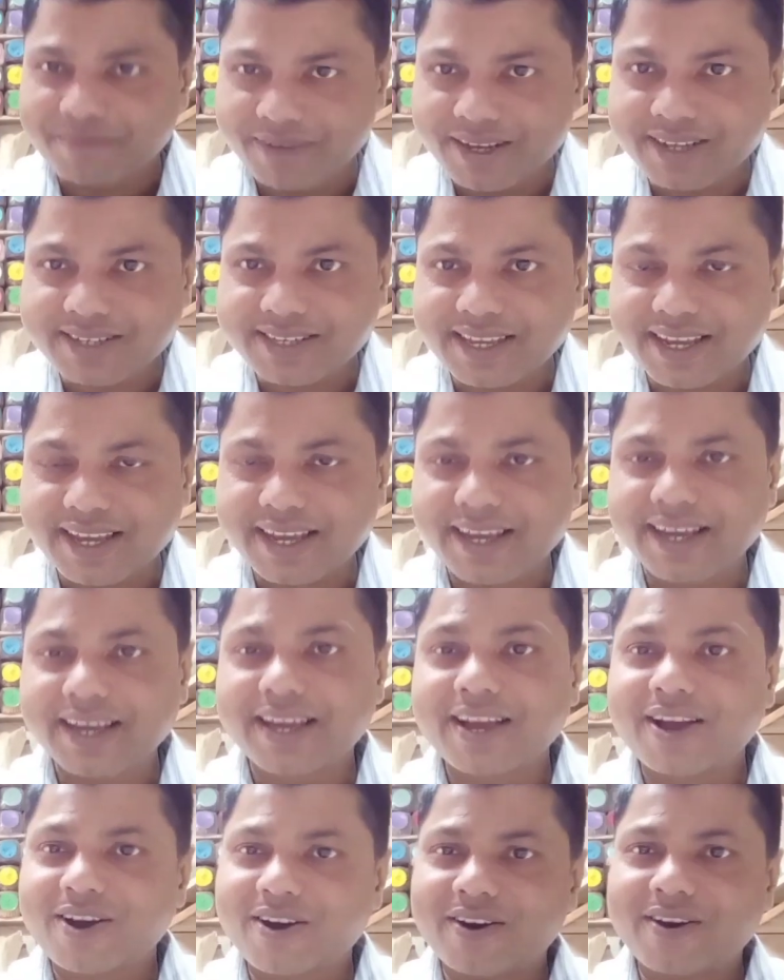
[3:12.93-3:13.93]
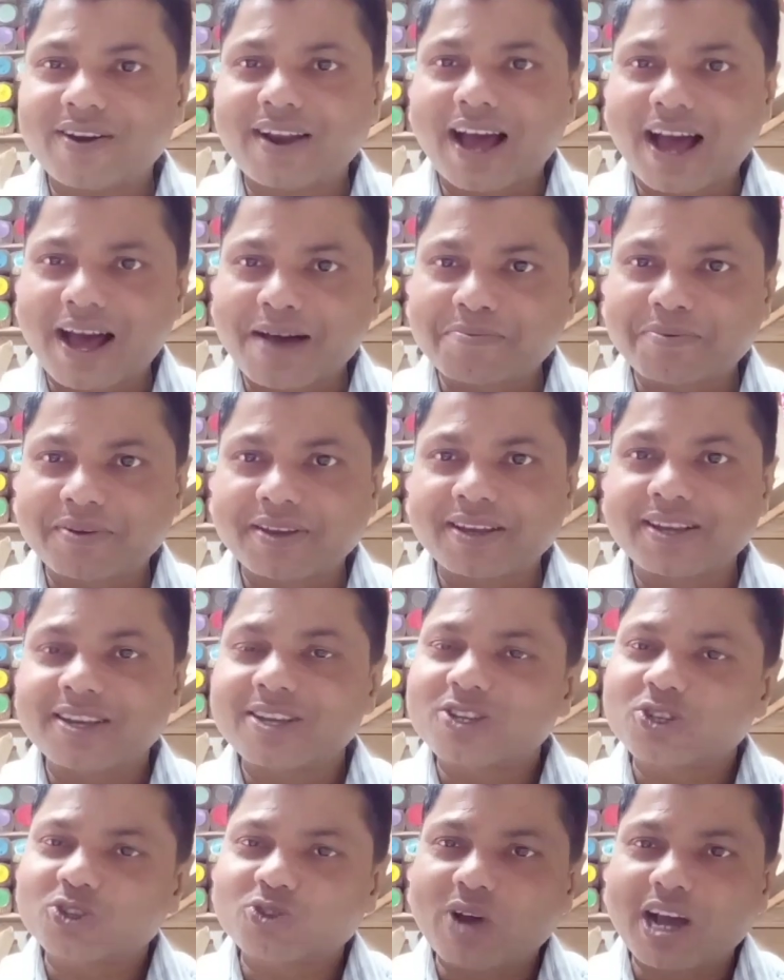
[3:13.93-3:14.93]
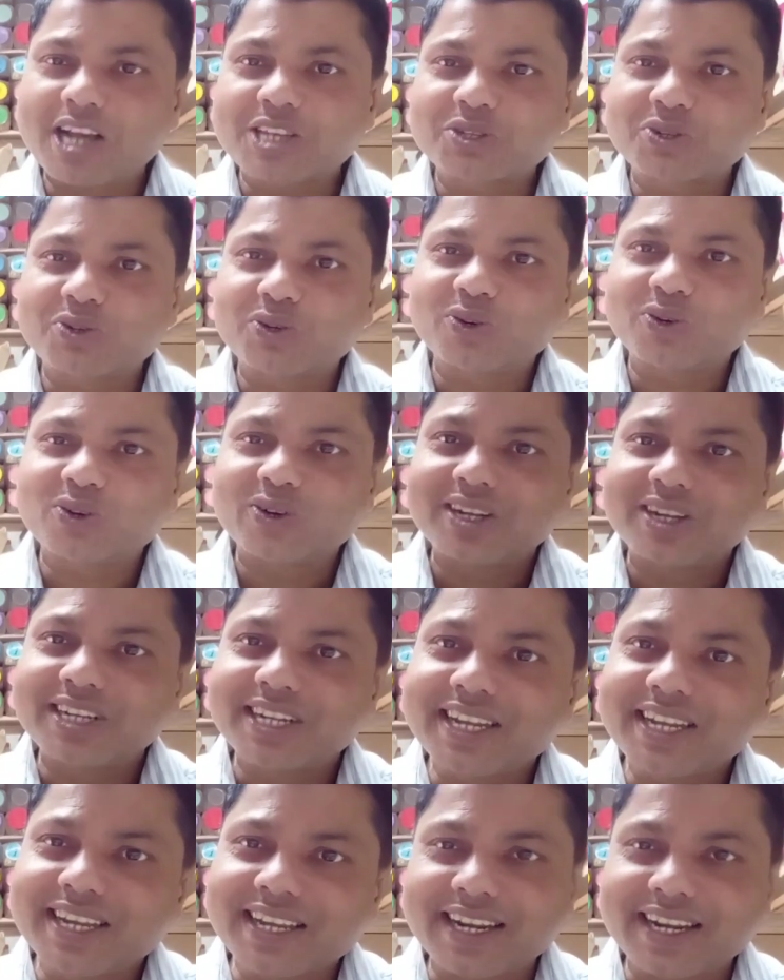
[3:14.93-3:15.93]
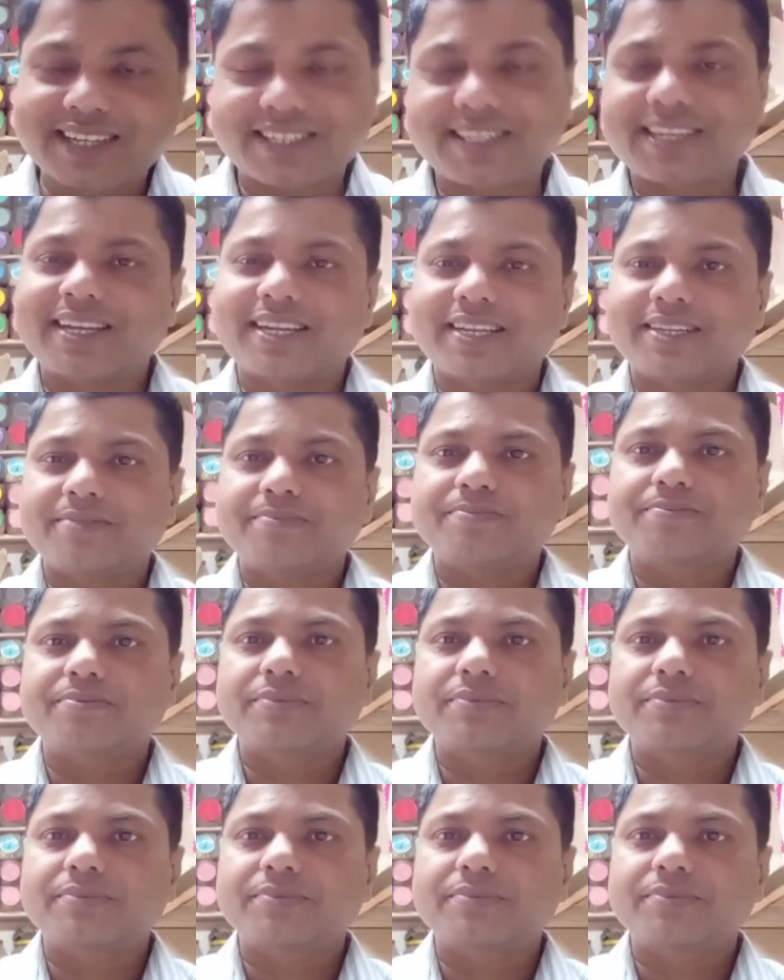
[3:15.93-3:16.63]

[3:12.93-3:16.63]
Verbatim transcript: मिल सके और आपके स्वास्थ्य को ठीक रख सकें